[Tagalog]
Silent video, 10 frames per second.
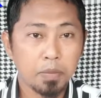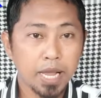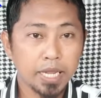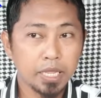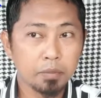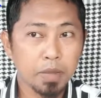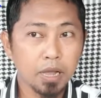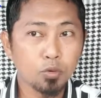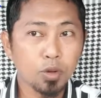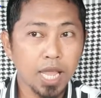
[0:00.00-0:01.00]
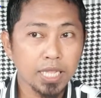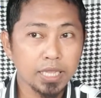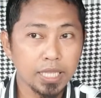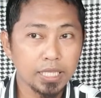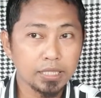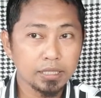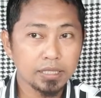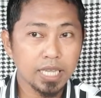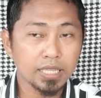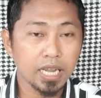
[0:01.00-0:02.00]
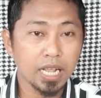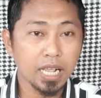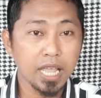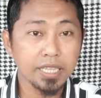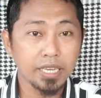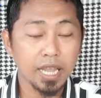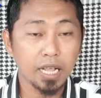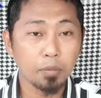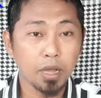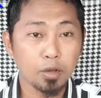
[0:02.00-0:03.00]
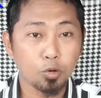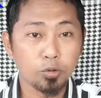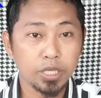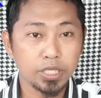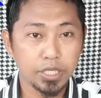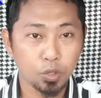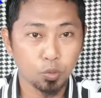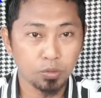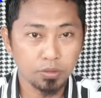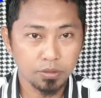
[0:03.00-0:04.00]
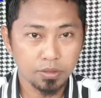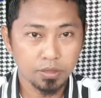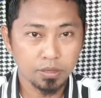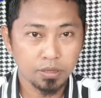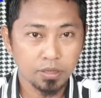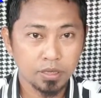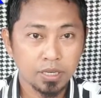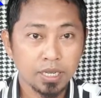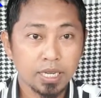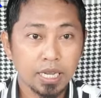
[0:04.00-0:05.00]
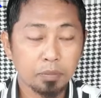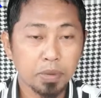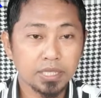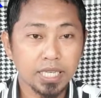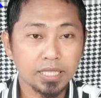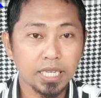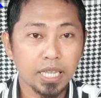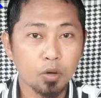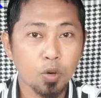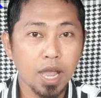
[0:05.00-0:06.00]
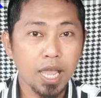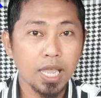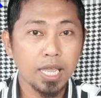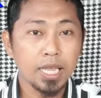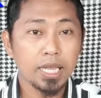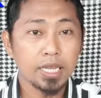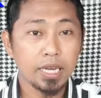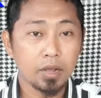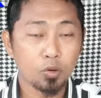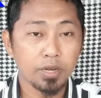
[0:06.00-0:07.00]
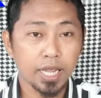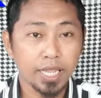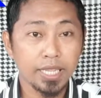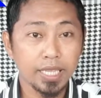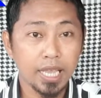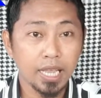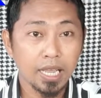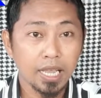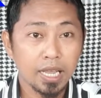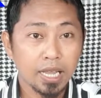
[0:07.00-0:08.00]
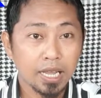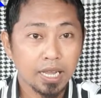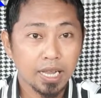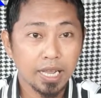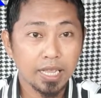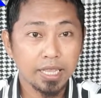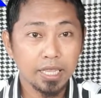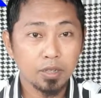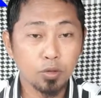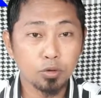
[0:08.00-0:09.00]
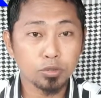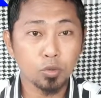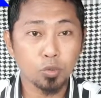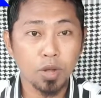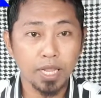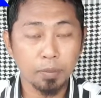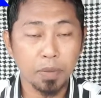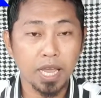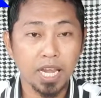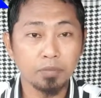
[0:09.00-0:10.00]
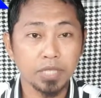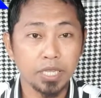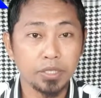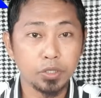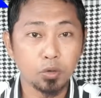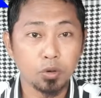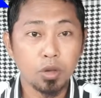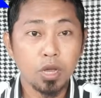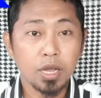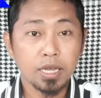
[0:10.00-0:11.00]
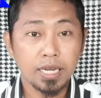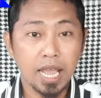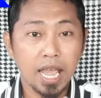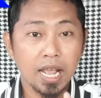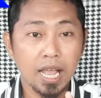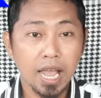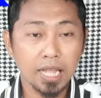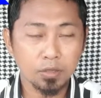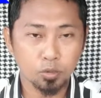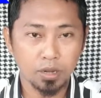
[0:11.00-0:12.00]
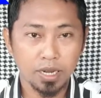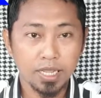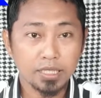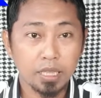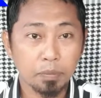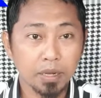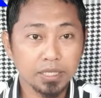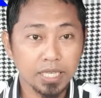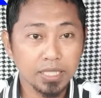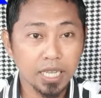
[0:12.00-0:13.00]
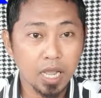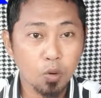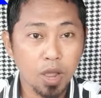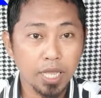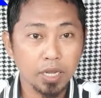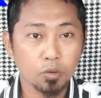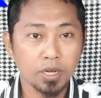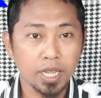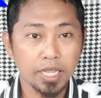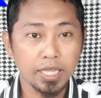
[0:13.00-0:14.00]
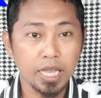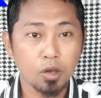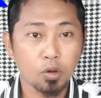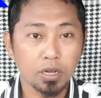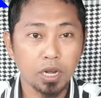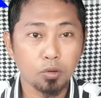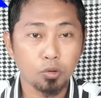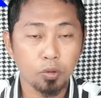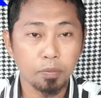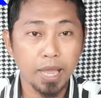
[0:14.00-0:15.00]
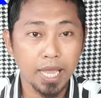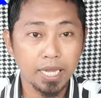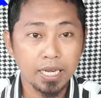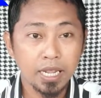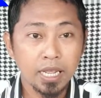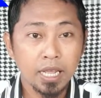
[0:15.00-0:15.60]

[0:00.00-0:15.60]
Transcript: Bali, bago natin tatalakayin ang mga kondisyon ng pagsasagawa ng odahiya ay gusto ko lang ipalam sa inyo na ang hatol sa pagsasagawa ng odahiya or ng kurban